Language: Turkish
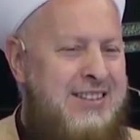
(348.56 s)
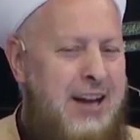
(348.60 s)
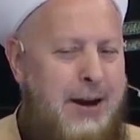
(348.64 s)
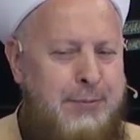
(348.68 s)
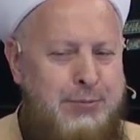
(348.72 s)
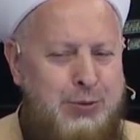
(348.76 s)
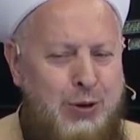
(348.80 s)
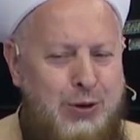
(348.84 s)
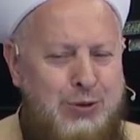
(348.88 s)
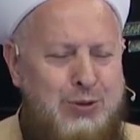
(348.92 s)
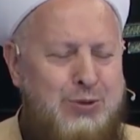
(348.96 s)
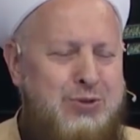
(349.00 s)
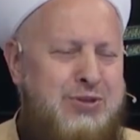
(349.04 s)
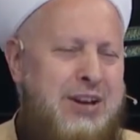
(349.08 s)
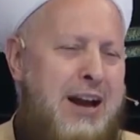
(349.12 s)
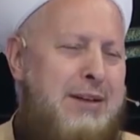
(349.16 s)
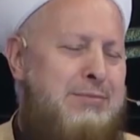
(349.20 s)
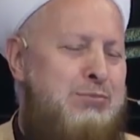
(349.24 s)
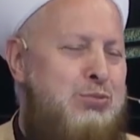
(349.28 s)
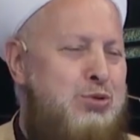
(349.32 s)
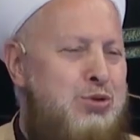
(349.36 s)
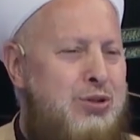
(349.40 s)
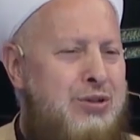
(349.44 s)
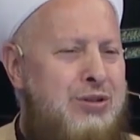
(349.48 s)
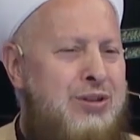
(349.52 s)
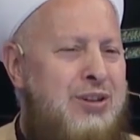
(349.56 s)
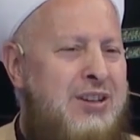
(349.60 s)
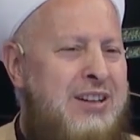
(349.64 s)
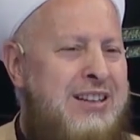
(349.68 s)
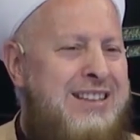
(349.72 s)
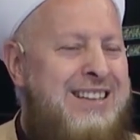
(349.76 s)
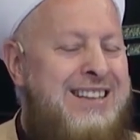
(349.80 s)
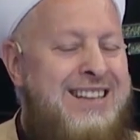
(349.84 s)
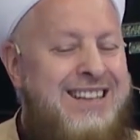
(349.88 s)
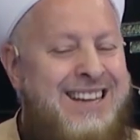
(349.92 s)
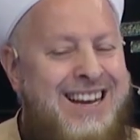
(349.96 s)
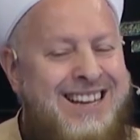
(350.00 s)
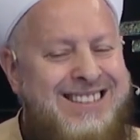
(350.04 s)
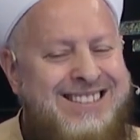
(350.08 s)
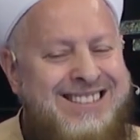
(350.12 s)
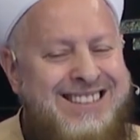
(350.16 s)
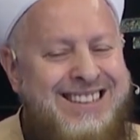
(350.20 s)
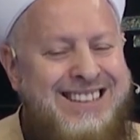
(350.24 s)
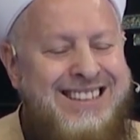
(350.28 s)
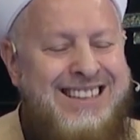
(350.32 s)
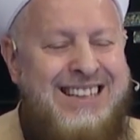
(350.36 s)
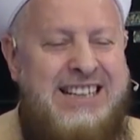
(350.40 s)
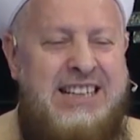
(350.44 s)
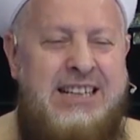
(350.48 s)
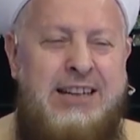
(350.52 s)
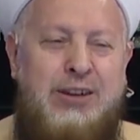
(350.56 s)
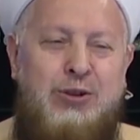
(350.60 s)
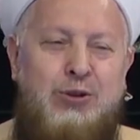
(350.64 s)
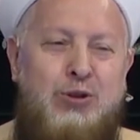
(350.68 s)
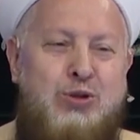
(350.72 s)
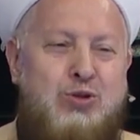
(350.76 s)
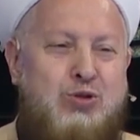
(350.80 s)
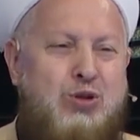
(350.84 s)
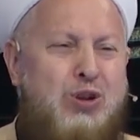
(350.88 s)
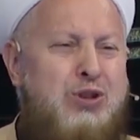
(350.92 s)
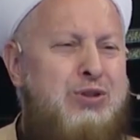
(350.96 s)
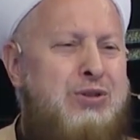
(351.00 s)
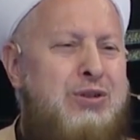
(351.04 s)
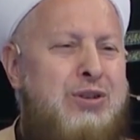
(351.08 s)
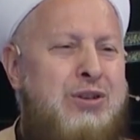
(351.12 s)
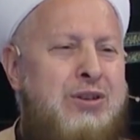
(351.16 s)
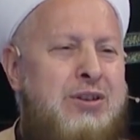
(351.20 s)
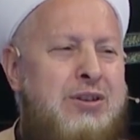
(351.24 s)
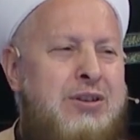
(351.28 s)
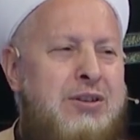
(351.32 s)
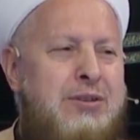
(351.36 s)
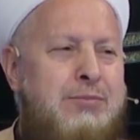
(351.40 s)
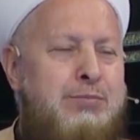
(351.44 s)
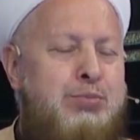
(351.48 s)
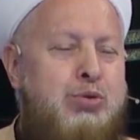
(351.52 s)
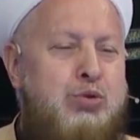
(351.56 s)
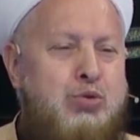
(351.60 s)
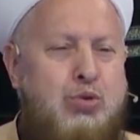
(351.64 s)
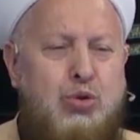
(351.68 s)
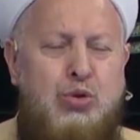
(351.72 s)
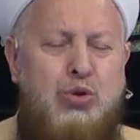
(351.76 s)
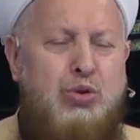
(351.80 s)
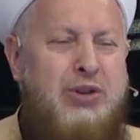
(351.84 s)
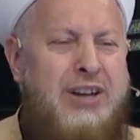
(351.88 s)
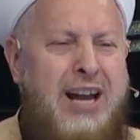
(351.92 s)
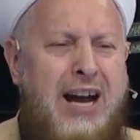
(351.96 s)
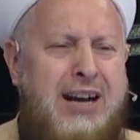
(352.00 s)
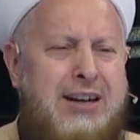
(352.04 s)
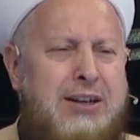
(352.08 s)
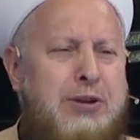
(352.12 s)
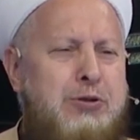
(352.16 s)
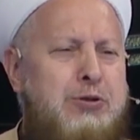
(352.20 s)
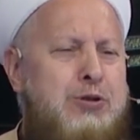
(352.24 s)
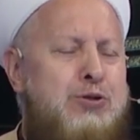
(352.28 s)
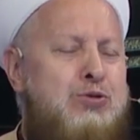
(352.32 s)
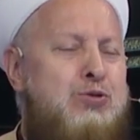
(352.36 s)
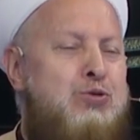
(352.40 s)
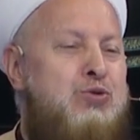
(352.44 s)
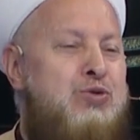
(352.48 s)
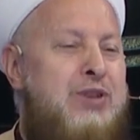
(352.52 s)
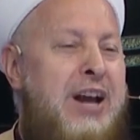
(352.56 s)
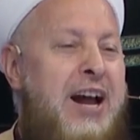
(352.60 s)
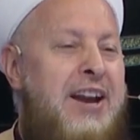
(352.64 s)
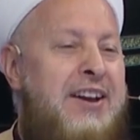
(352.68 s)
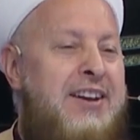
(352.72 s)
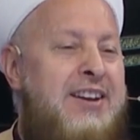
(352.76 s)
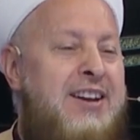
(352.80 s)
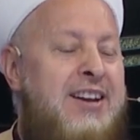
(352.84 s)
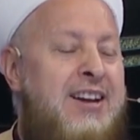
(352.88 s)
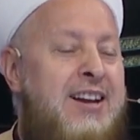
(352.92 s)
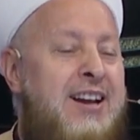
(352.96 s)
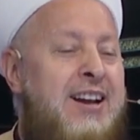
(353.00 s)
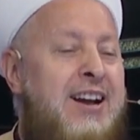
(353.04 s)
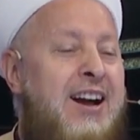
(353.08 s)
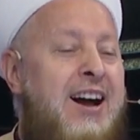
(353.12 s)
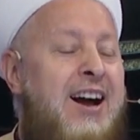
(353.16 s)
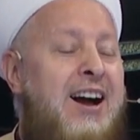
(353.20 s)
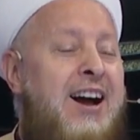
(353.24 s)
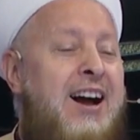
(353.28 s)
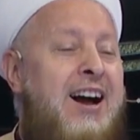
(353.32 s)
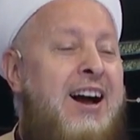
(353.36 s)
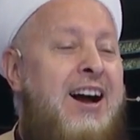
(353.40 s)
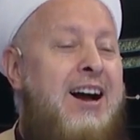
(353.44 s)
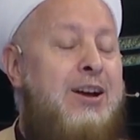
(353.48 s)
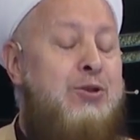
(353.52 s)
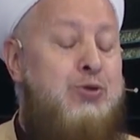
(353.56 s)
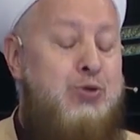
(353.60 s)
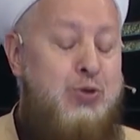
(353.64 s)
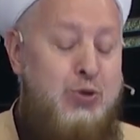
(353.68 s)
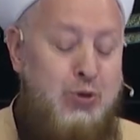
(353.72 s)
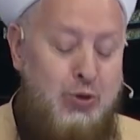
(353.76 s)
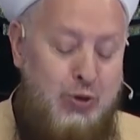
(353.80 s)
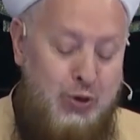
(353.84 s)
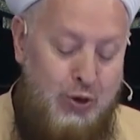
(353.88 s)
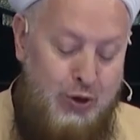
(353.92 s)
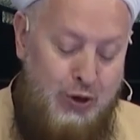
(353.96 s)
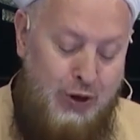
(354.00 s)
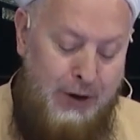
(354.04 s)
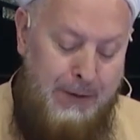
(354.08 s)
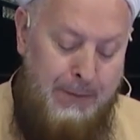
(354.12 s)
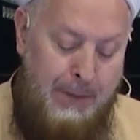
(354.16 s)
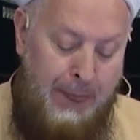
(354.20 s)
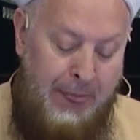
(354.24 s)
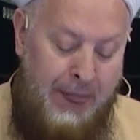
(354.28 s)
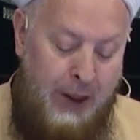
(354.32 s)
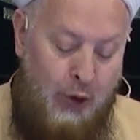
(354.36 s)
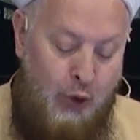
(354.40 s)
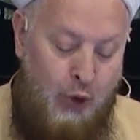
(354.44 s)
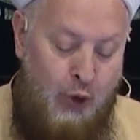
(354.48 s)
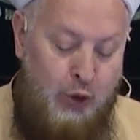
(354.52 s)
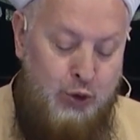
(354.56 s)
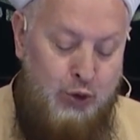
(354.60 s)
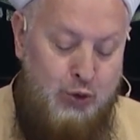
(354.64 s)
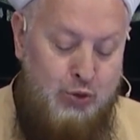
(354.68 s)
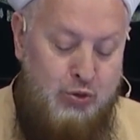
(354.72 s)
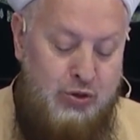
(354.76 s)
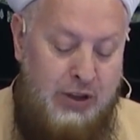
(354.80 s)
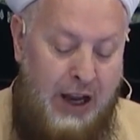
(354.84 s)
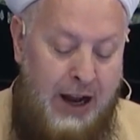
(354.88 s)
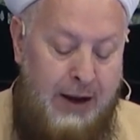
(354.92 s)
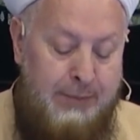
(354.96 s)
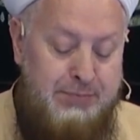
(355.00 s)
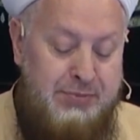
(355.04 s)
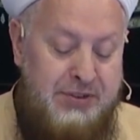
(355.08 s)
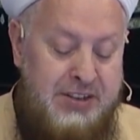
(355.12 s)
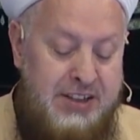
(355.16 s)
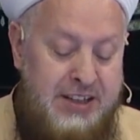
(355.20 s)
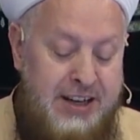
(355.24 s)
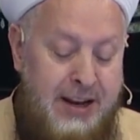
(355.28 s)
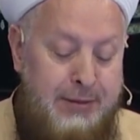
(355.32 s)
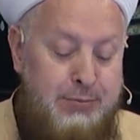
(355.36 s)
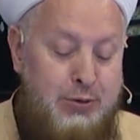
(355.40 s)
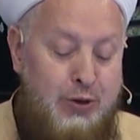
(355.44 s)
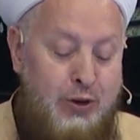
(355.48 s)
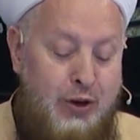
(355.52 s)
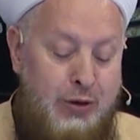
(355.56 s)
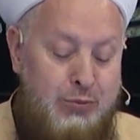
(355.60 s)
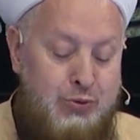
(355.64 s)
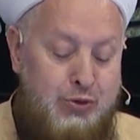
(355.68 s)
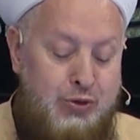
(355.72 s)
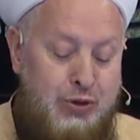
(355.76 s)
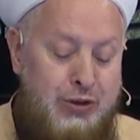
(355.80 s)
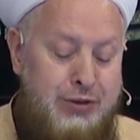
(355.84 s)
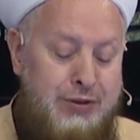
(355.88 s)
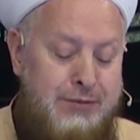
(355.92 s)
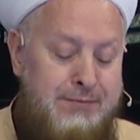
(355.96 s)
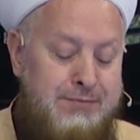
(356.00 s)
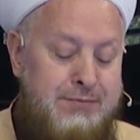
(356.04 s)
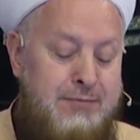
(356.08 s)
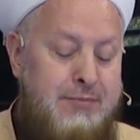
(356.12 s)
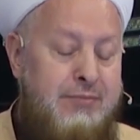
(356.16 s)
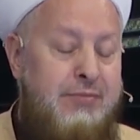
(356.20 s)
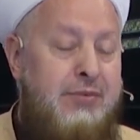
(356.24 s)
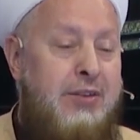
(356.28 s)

Tapıyordun sen bunu. Niye şimdi kırıyorsun? Putunu niye kırıyorsun sen? Ha çünkü onun taptığı ne biliyor musun?